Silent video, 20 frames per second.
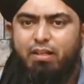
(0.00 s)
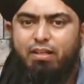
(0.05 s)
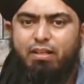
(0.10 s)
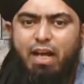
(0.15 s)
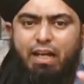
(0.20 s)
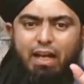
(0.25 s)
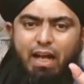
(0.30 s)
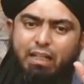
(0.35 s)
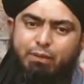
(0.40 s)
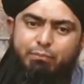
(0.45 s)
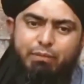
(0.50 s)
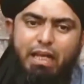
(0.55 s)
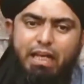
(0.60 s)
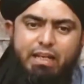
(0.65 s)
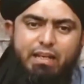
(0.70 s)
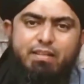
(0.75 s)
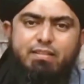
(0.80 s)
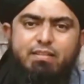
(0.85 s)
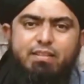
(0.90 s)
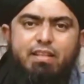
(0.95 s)
कायनात में एक
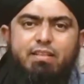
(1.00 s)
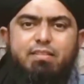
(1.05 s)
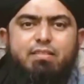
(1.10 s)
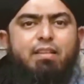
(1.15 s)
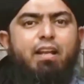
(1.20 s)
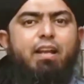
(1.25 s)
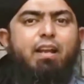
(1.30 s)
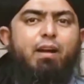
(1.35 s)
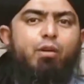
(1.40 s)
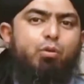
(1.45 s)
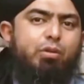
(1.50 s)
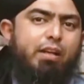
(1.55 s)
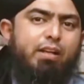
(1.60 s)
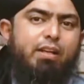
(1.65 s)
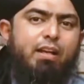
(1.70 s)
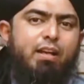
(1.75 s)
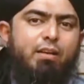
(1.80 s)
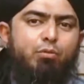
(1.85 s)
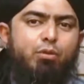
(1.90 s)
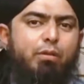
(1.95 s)
ही हस्ती है जिसने अल्लाह को
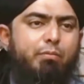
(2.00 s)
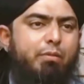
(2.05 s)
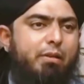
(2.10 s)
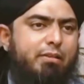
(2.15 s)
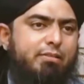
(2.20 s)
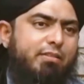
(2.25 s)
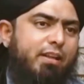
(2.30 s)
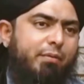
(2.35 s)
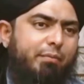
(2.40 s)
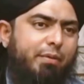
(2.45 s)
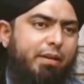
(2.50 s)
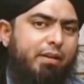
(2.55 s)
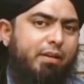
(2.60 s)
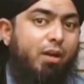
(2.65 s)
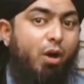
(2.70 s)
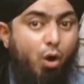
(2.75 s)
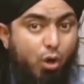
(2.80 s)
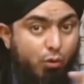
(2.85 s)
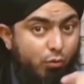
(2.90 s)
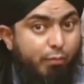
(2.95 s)
देखा है वो नबी इस्लाम है
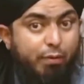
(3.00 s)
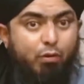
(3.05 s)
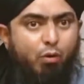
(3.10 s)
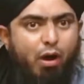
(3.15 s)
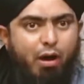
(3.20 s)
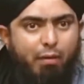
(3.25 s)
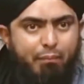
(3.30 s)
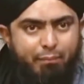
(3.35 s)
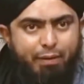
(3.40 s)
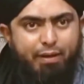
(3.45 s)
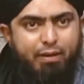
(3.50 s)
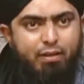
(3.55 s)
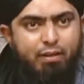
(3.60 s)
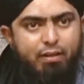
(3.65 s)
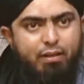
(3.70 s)
और वो भी ख्वाब में